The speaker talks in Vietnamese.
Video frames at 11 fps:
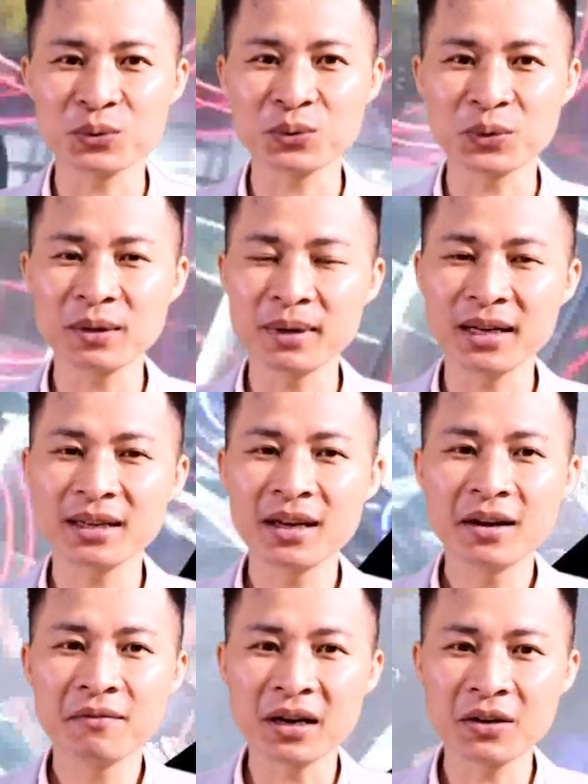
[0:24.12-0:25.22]
Đơn cử,
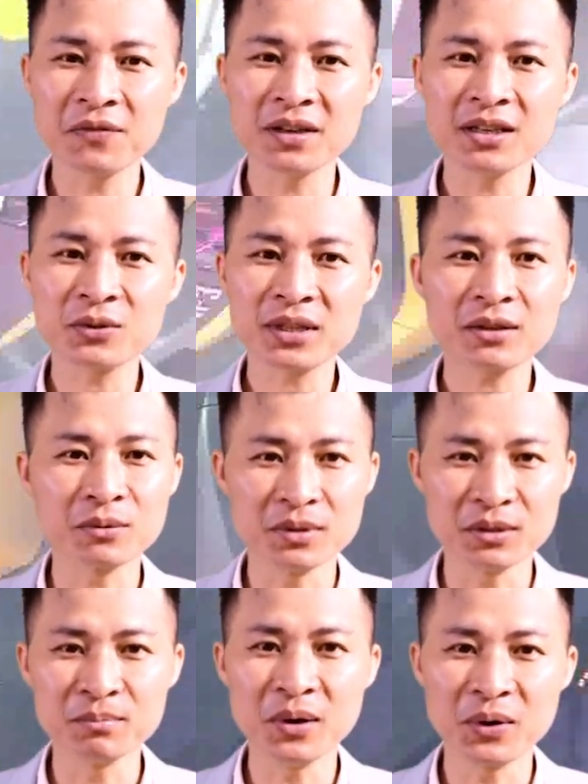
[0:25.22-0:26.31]
sáu trên mười ô tô
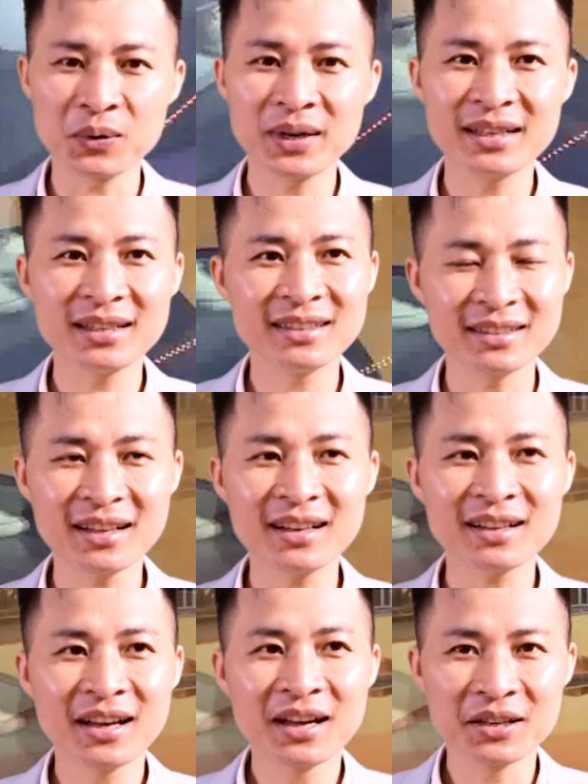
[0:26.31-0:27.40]
bán chạy nhất nửa đầu năm
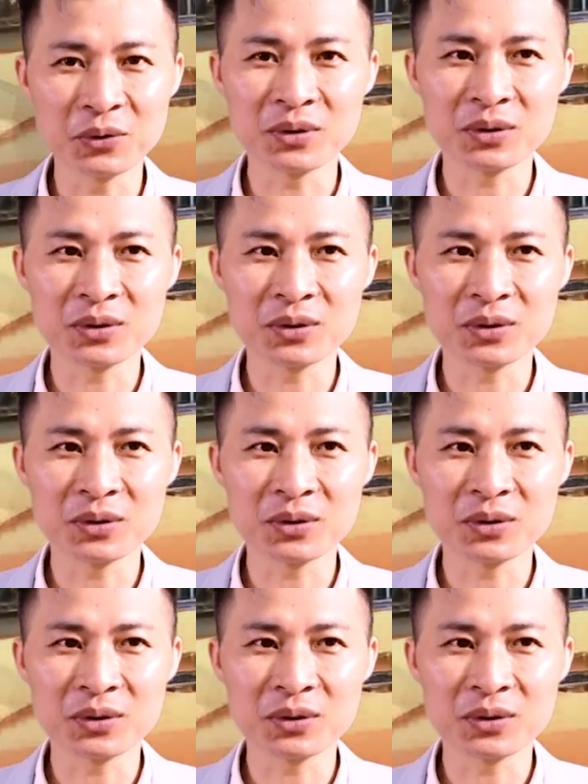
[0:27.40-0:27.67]
hai nghìn không